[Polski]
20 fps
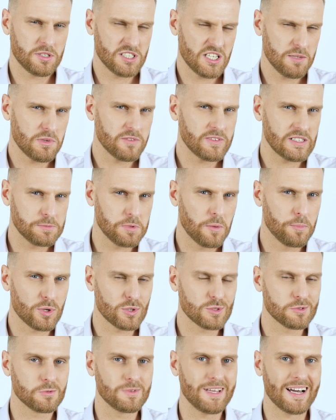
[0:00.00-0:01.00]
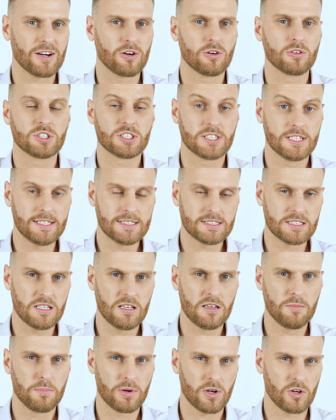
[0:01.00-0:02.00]
przyjmować po prostu jako
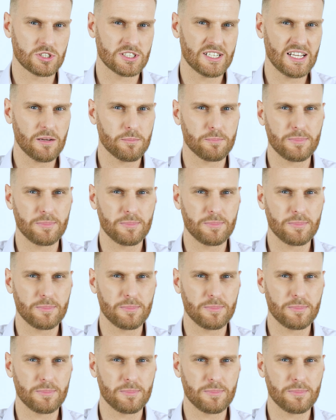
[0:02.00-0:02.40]
czysty proszek,